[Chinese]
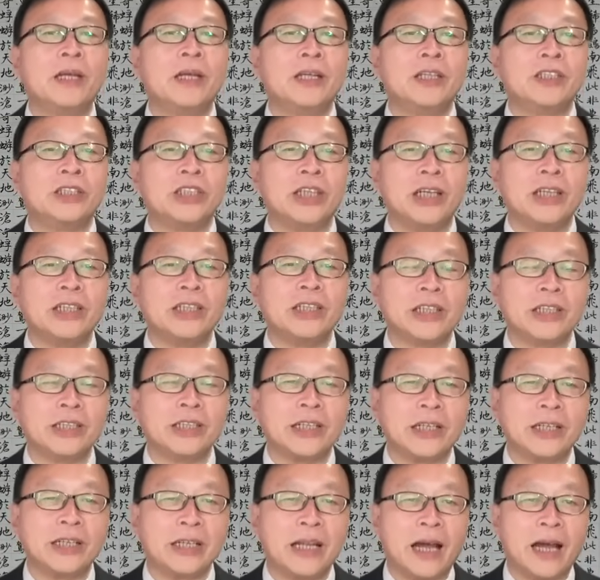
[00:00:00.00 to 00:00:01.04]
前些
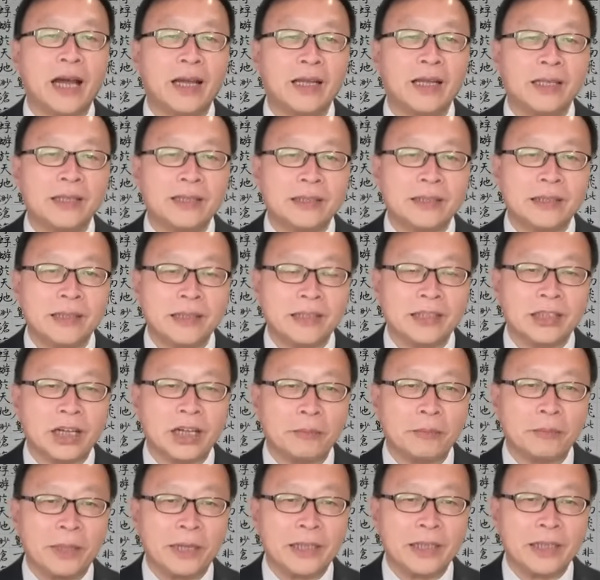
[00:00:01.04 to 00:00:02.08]
天呢，社交
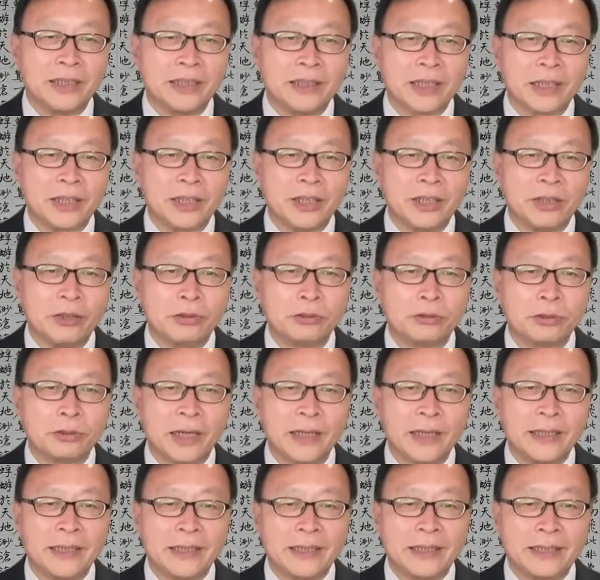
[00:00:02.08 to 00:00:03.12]
媒体上流
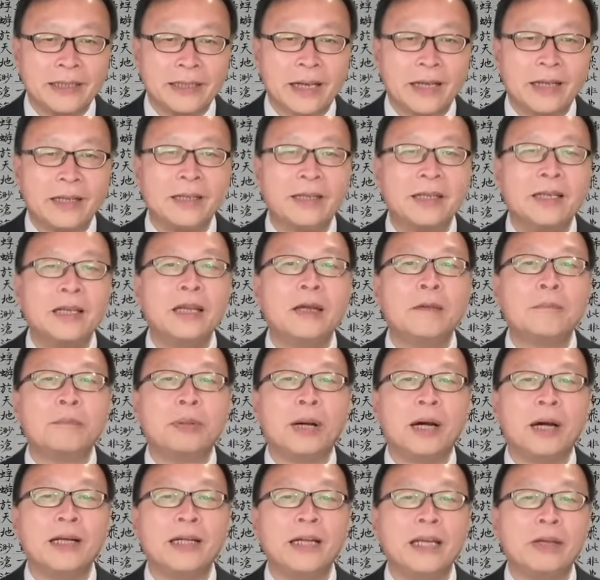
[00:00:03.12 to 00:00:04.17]
传一张
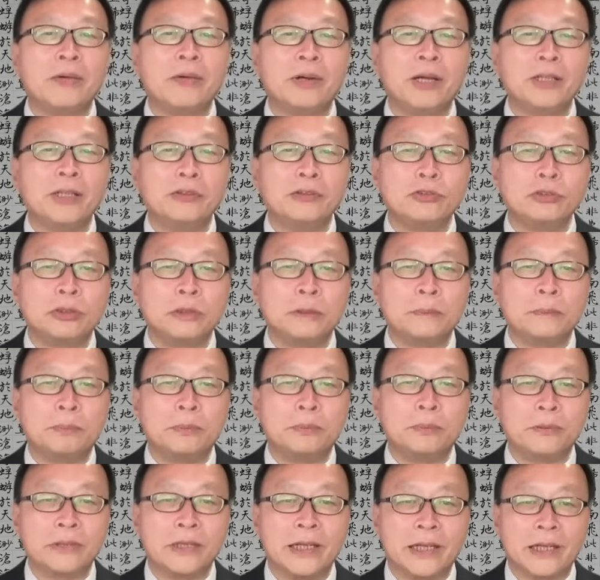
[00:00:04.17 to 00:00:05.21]
彭丽媛去
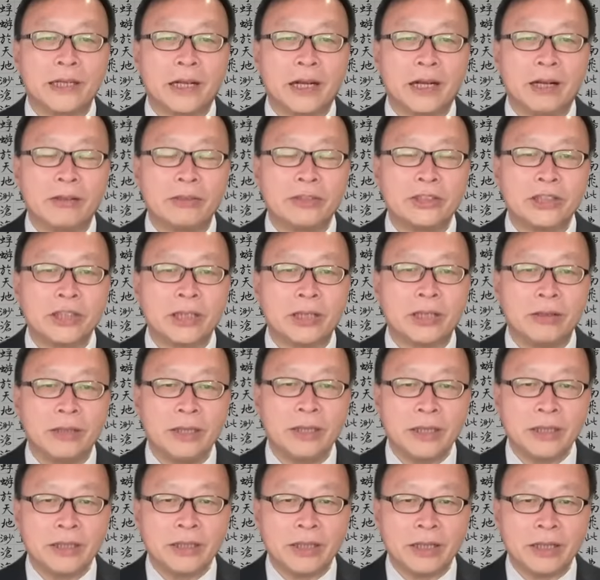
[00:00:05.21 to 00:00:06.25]
部队高校
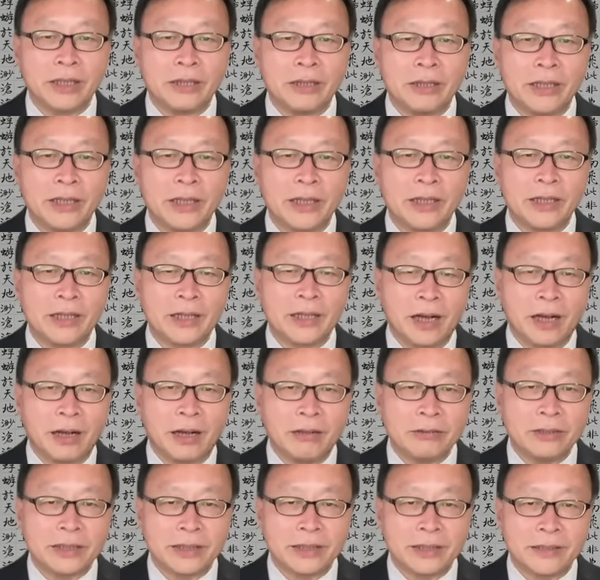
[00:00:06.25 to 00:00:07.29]
调研
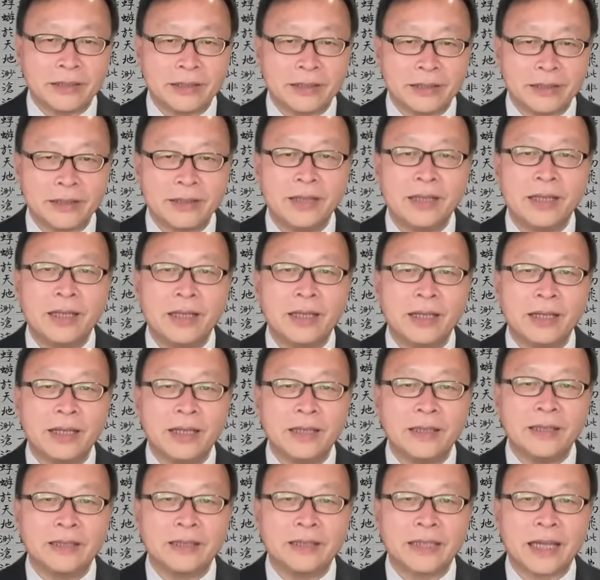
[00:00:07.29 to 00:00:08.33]
高层次
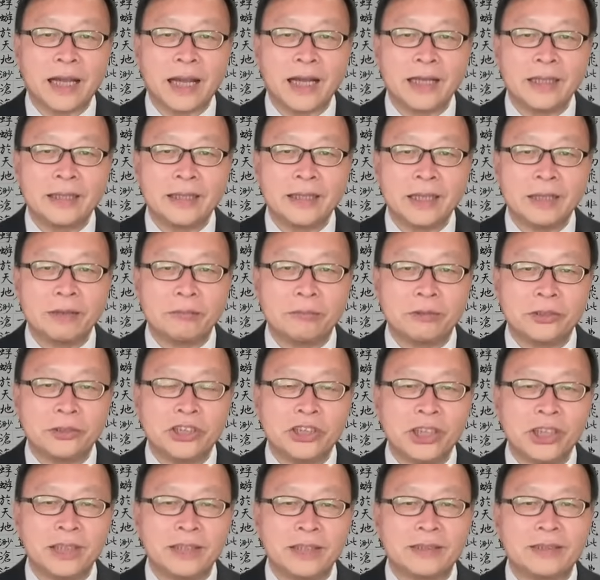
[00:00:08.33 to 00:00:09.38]
人才队伍
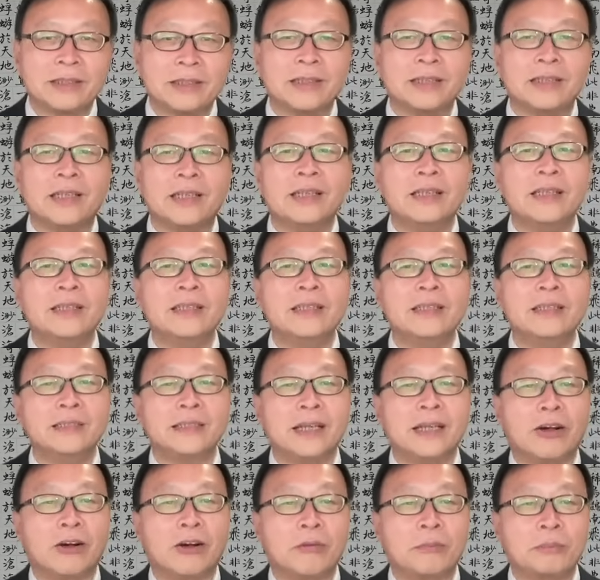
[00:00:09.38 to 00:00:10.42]
建设的
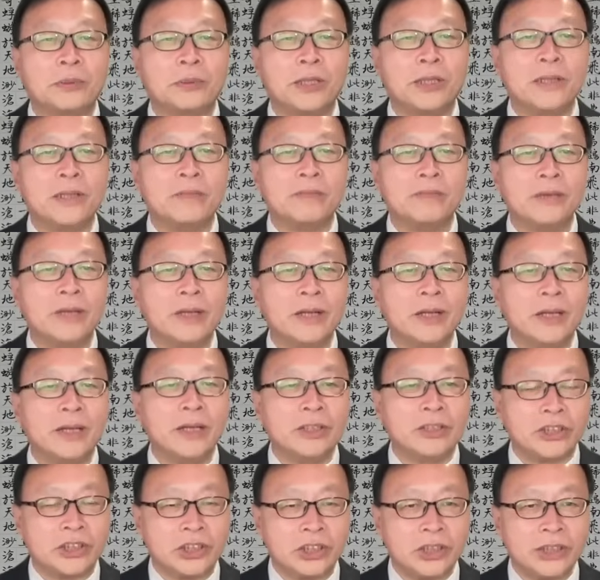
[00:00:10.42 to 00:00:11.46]
照片，
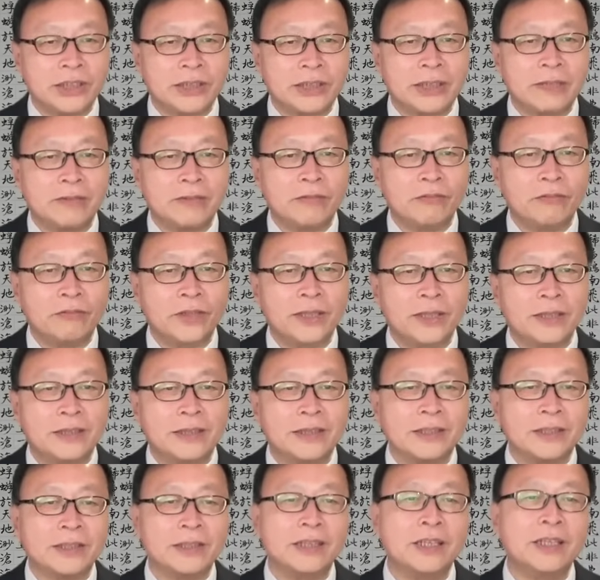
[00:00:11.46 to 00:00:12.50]
其身份
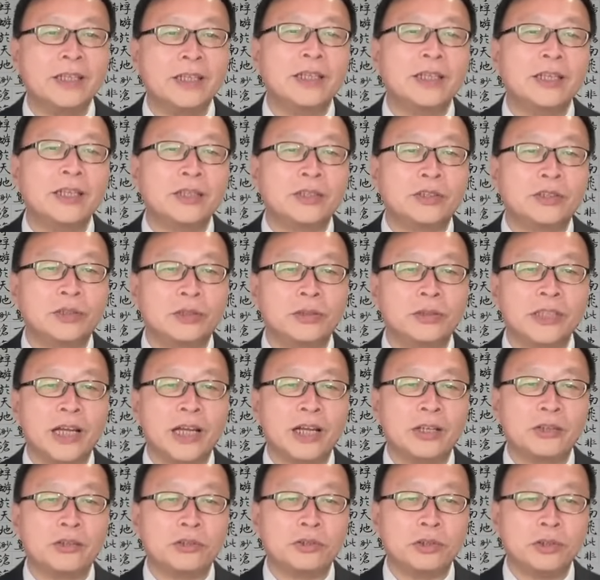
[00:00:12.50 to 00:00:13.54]
是中
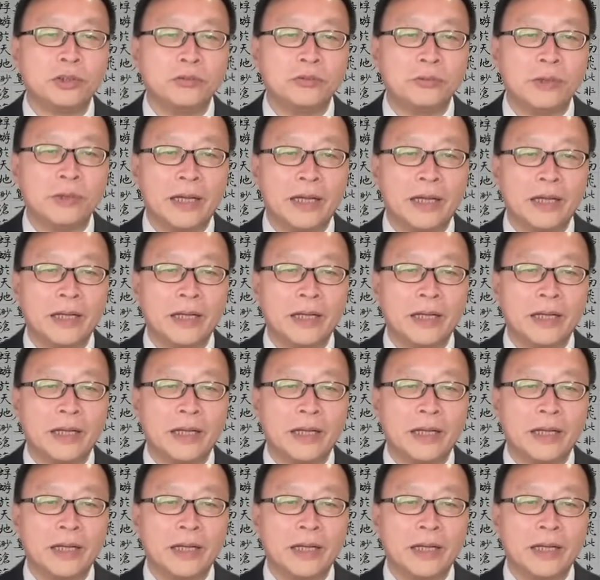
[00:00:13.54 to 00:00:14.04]
央军委。